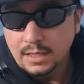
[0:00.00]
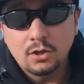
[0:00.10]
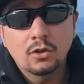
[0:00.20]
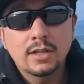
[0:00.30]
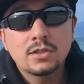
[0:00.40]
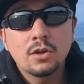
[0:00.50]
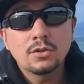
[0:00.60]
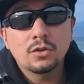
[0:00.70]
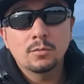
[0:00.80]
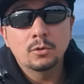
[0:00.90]
Le
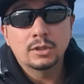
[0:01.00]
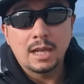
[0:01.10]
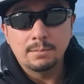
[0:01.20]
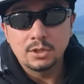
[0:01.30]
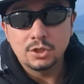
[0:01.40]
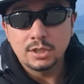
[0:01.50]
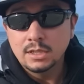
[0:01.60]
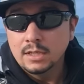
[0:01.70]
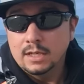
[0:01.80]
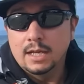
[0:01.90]
colorazioni sono molteplici,
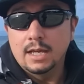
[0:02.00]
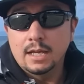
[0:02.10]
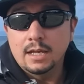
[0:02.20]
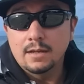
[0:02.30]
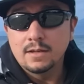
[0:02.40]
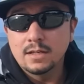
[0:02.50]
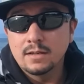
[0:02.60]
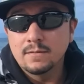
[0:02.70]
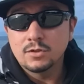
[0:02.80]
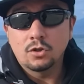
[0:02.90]
eh,
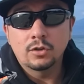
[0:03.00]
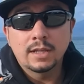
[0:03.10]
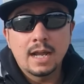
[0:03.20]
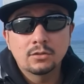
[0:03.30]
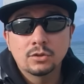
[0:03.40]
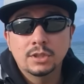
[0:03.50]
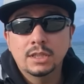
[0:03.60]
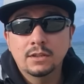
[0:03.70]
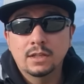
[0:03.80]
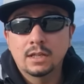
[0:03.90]
sono in grado
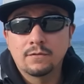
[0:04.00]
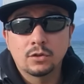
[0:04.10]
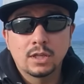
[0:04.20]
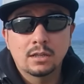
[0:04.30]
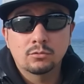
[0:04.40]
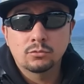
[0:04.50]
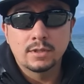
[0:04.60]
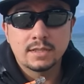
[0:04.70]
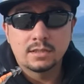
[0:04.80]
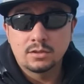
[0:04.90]
di eh, affrontare
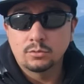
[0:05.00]
qualsiasi